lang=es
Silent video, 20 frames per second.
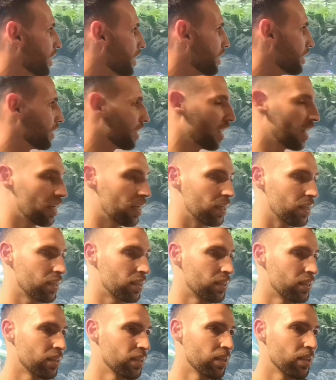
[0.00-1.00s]
el cristal,
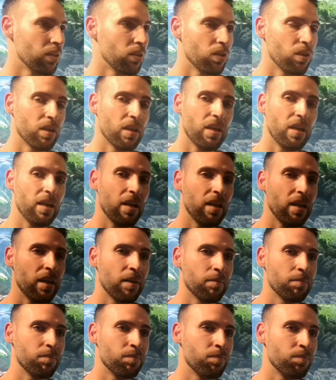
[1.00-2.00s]

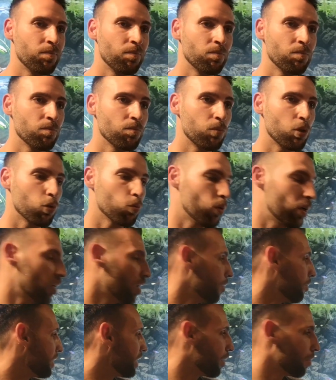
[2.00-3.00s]
em, pues
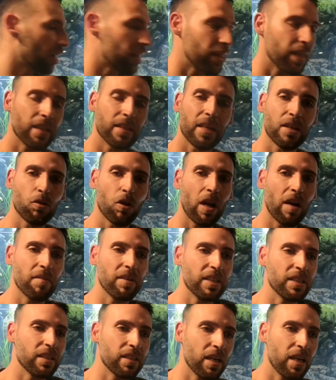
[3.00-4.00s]
bueno, a mí ya me hacían daño la
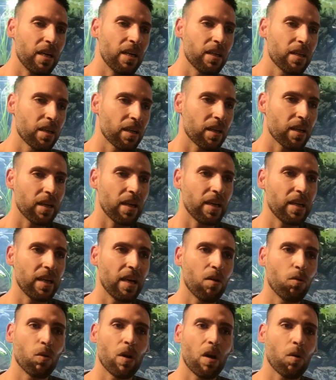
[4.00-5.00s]
vista,
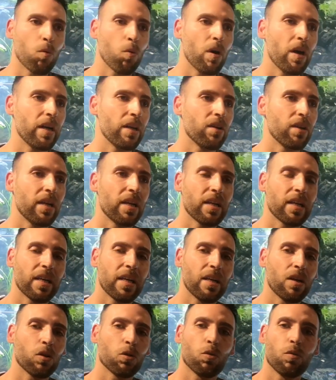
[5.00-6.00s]
quería un acuario en el
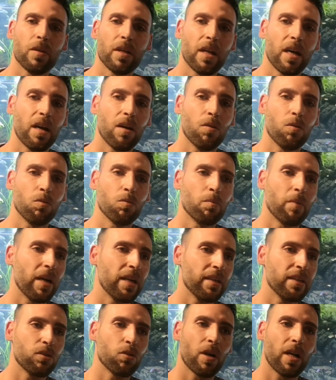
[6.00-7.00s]
que no tuviera un
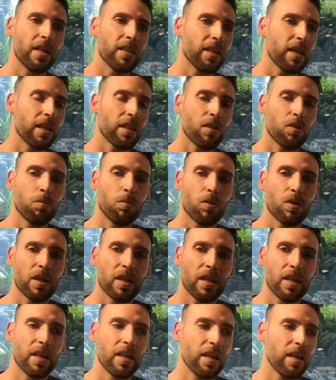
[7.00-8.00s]
maldito arañazo
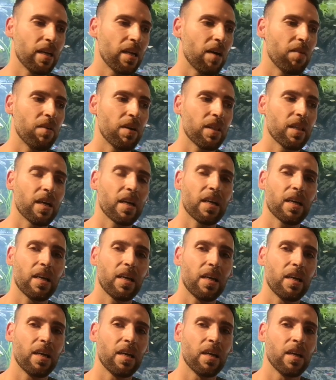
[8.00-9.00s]
porque la verdad
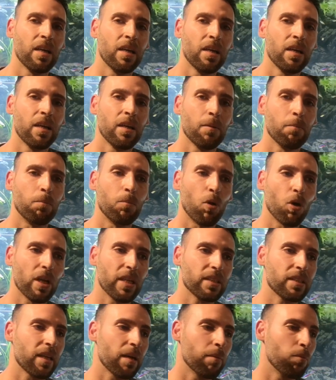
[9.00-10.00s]
que
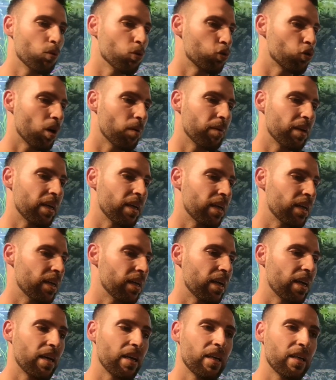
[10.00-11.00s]
molesta mucho, a
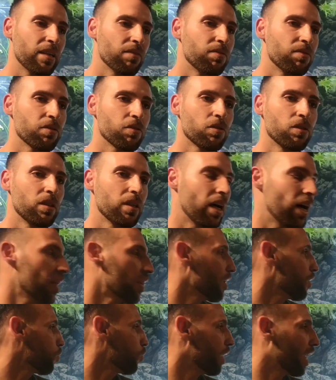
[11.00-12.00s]
mí eh,
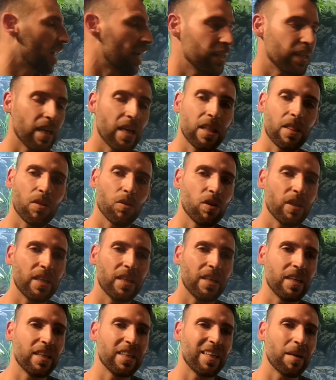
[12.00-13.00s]
haces un arañazo
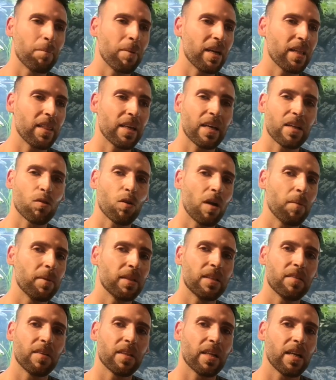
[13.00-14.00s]
y ya parece que
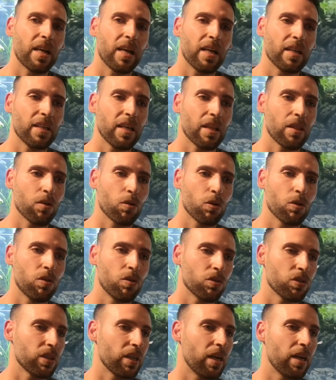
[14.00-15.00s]
solamente ves el arañazo,
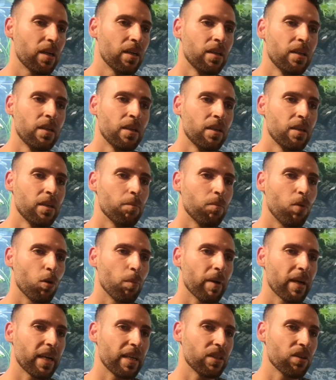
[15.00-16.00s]
¿no? O sea,
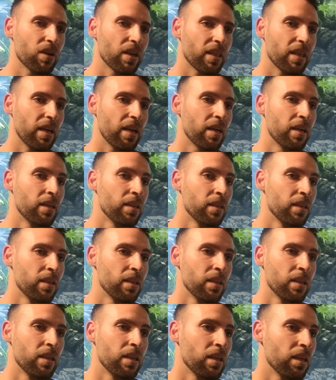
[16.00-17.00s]
por pequeño que sea.
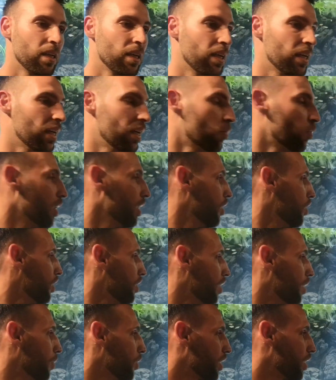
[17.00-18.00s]
Y bueno,
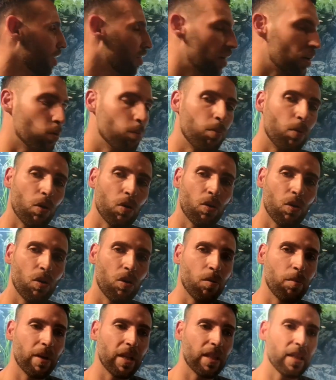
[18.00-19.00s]
hoy vamos a hablar un
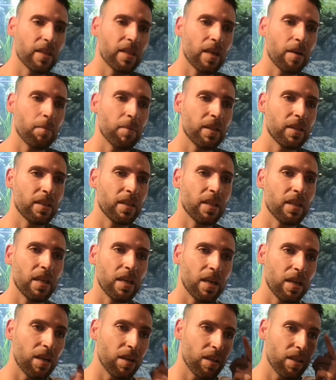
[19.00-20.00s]
poco precisamente
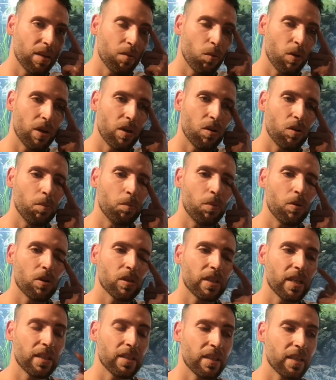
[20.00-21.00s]
de, bueno, lo
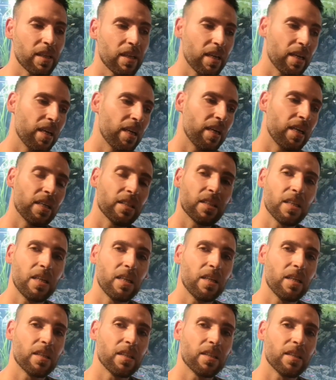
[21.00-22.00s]
importante que es
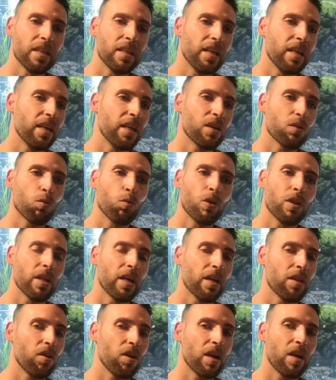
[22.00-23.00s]
el tener
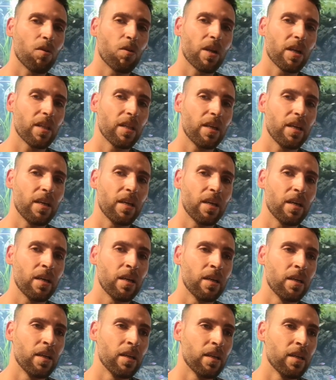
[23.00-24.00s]
cuidado a la hora
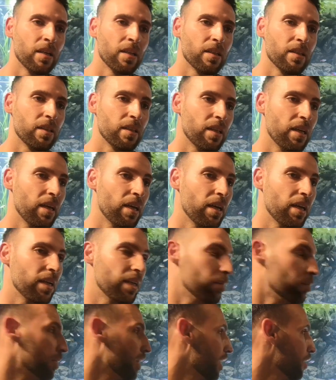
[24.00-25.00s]
de,
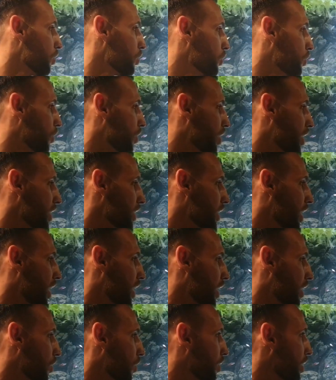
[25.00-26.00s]
limpiar nuestros
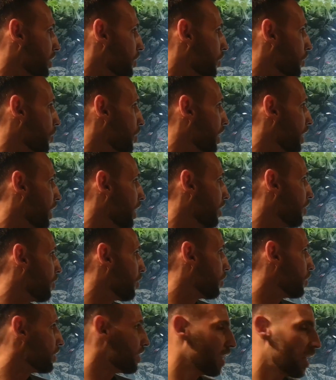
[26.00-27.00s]
cristales, sobre todo el
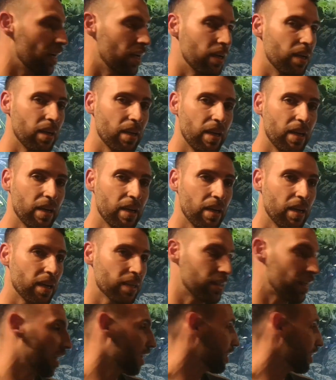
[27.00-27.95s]
frontal. En la